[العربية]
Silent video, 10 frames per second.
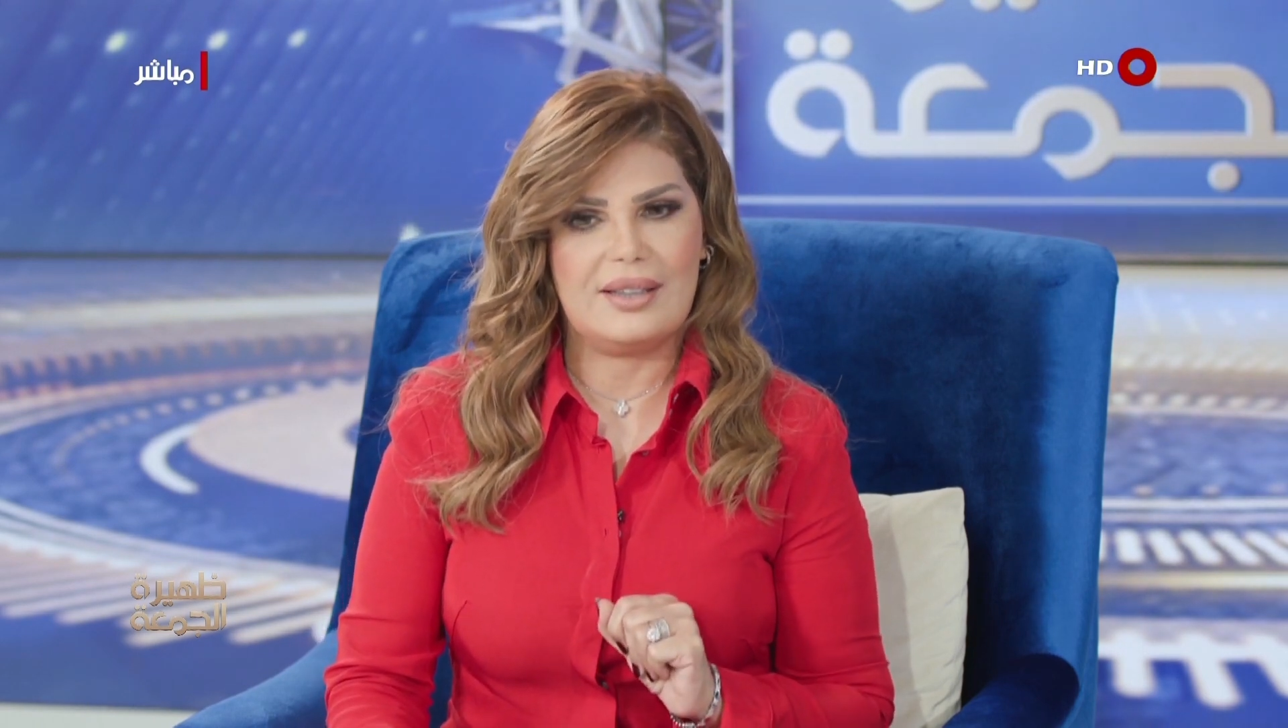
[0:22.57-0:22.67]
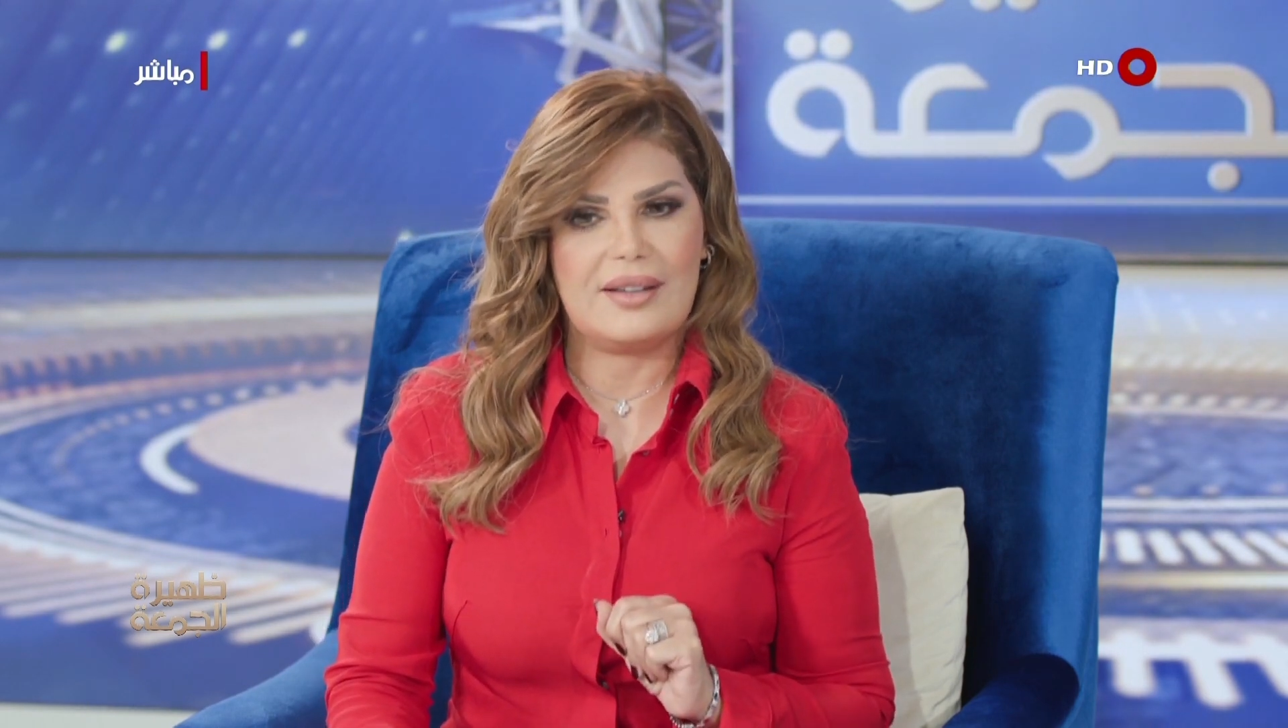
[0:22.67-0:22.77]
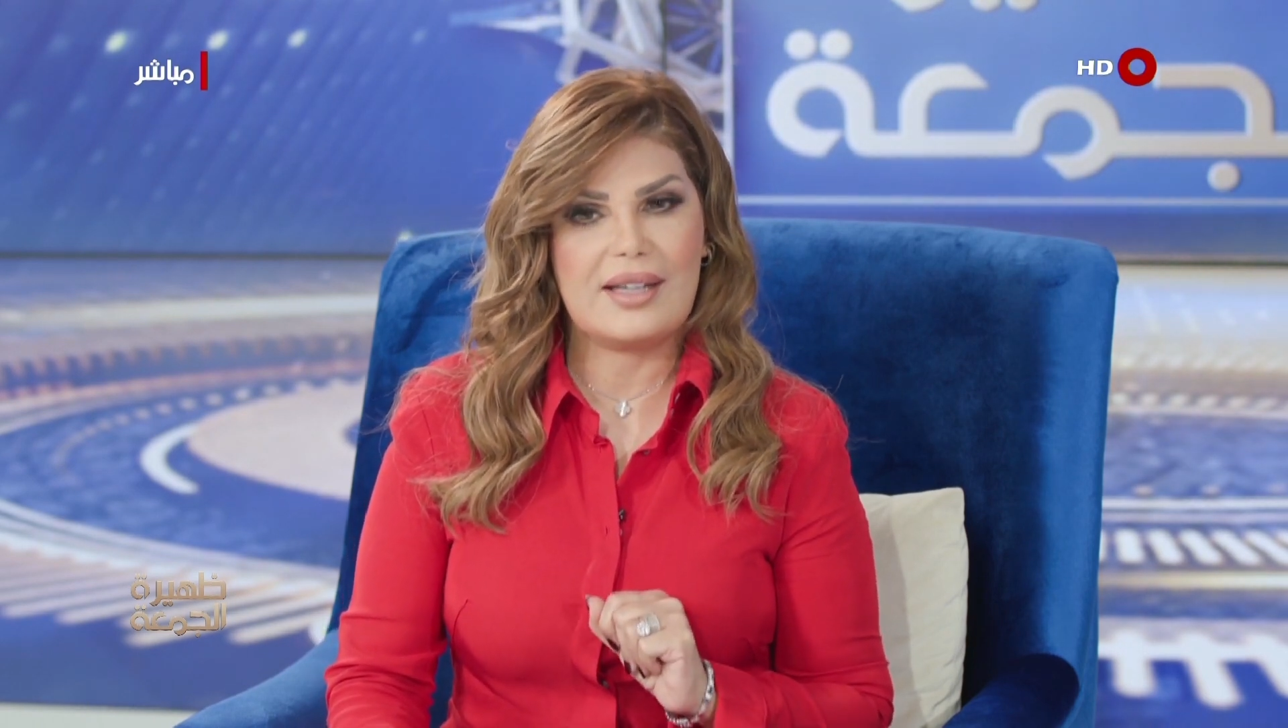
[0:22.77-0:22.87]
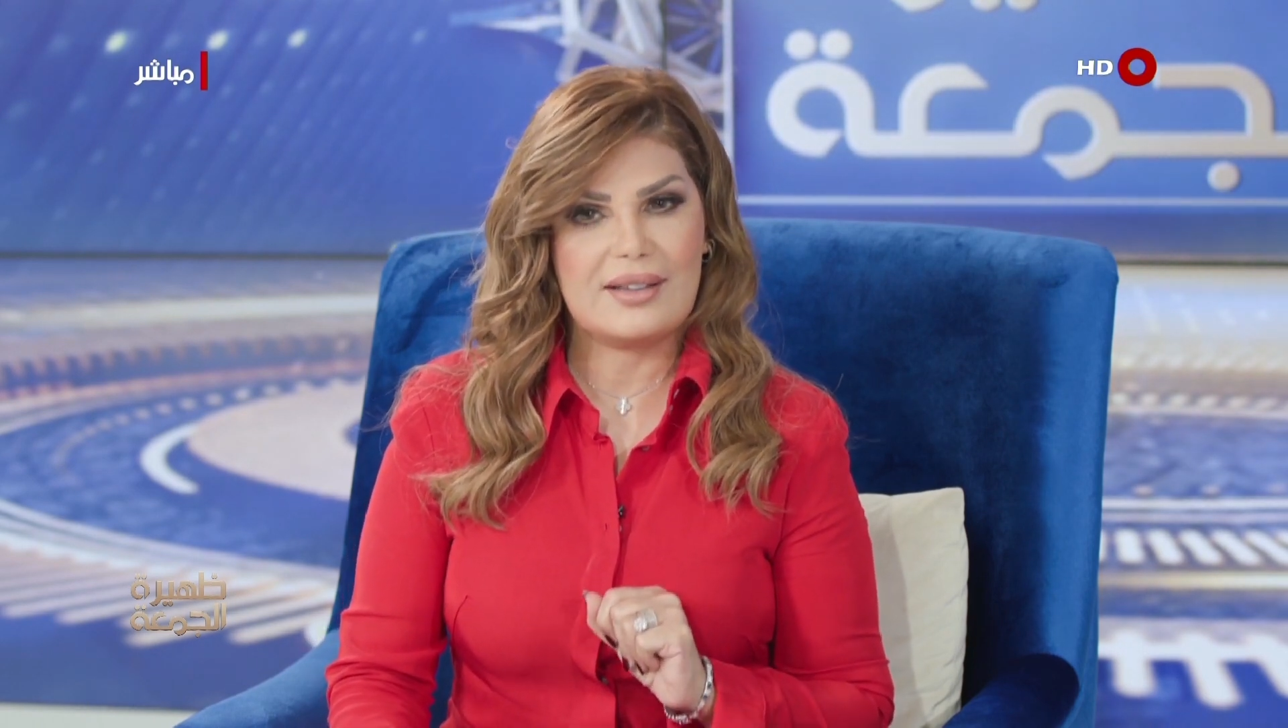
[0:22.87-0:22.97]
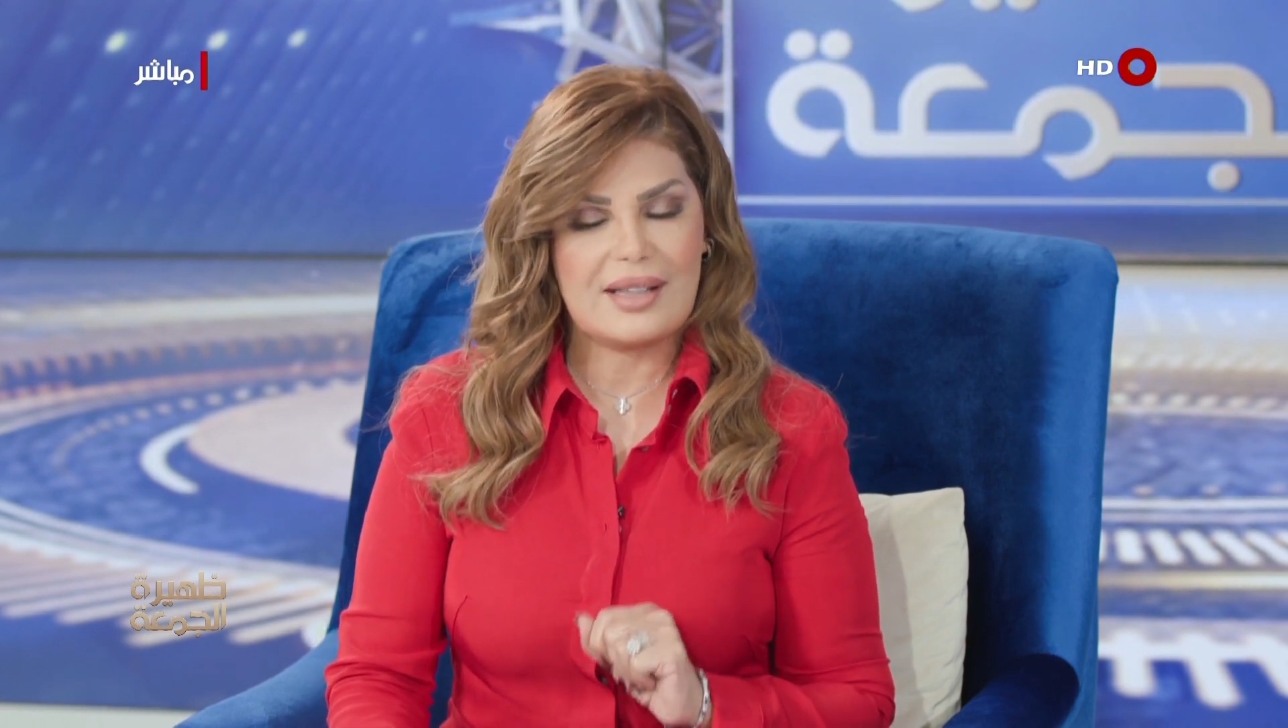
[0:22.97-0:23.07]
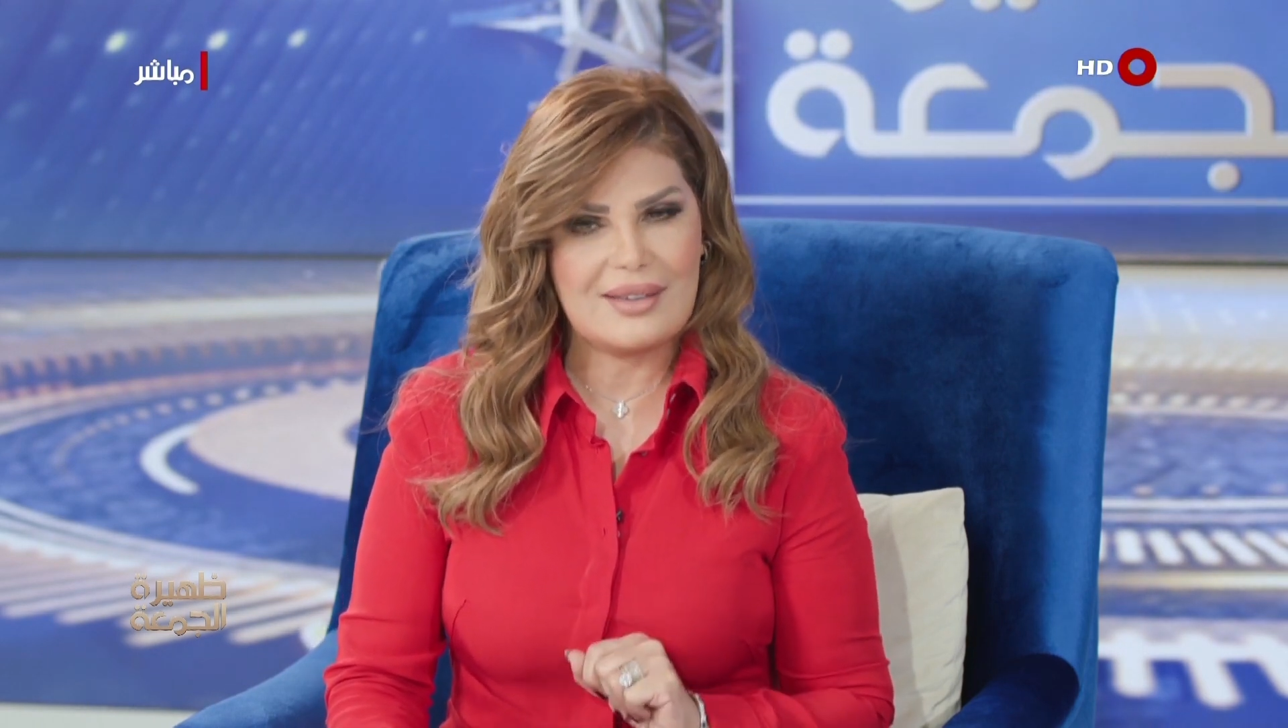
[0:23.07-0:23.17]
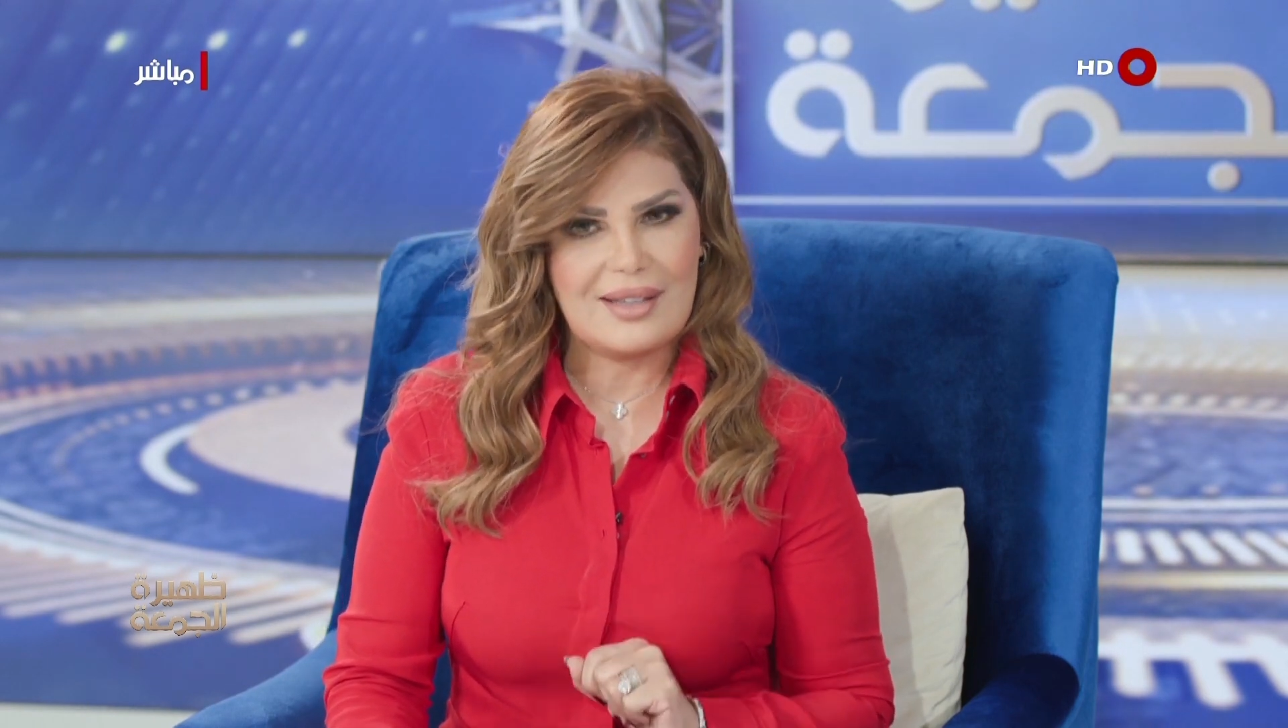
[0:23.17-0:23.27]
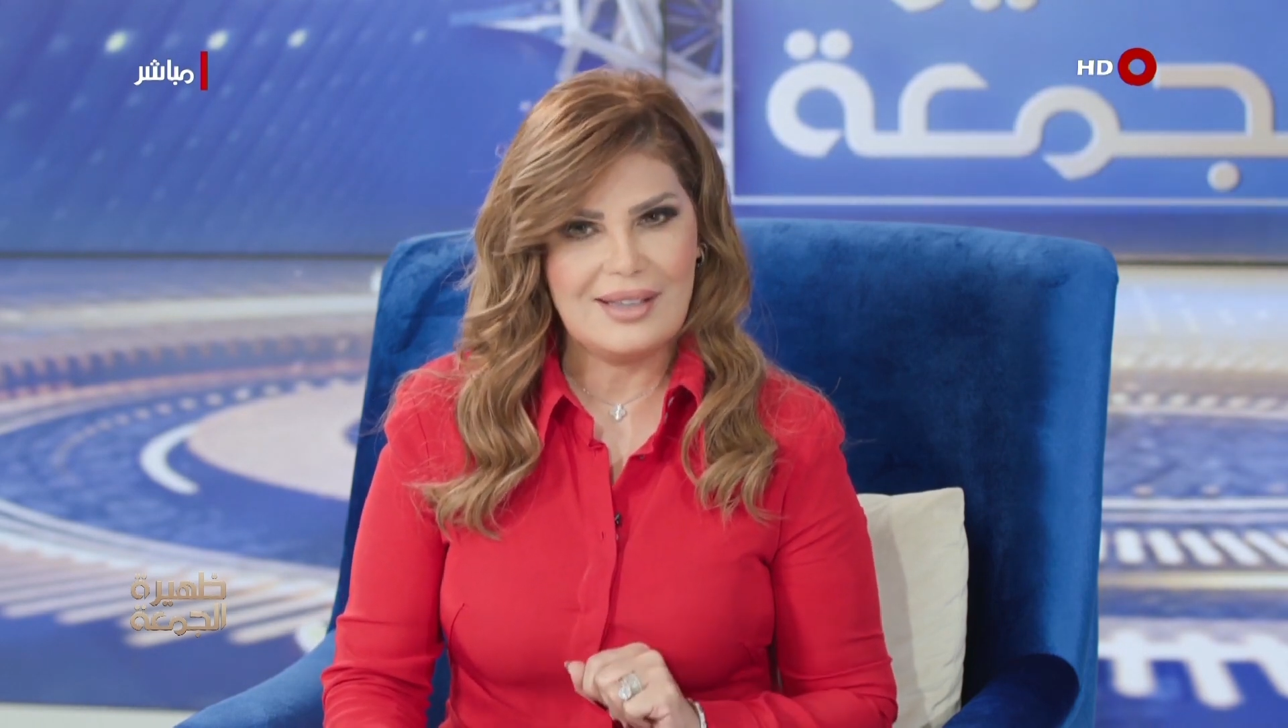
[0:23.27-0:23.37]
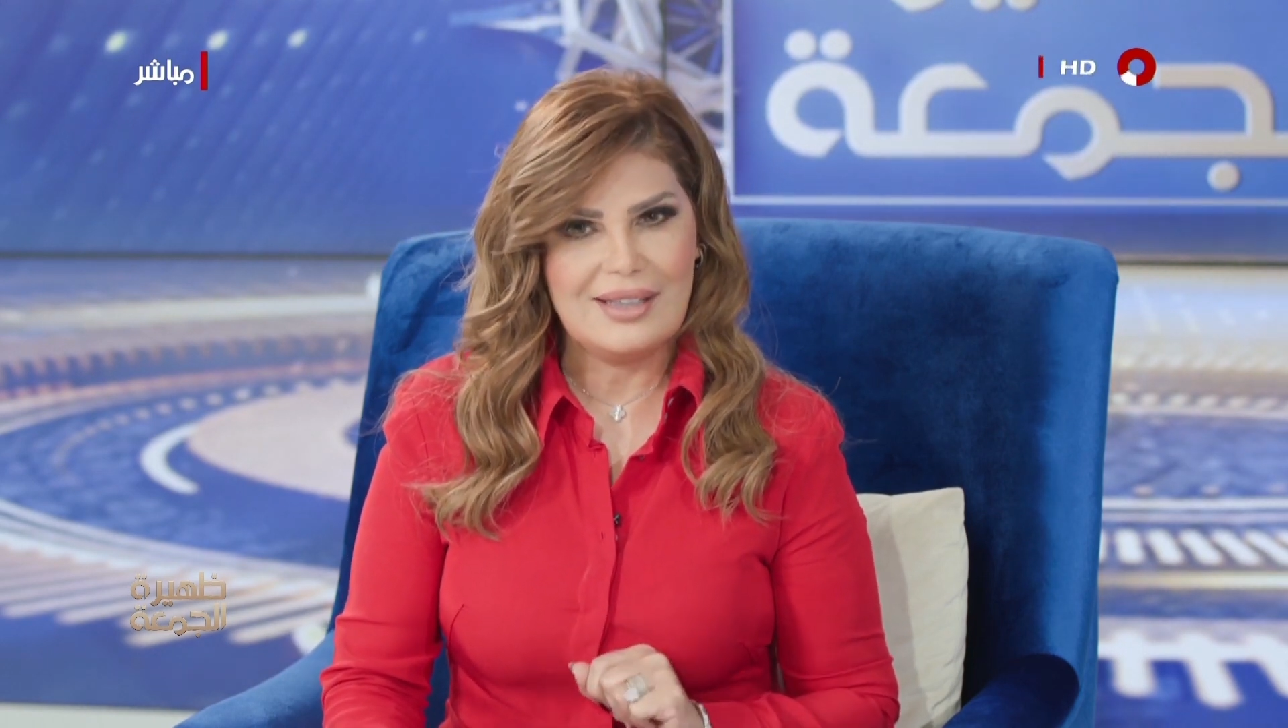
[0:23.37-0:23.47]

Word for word: ظهيرتنا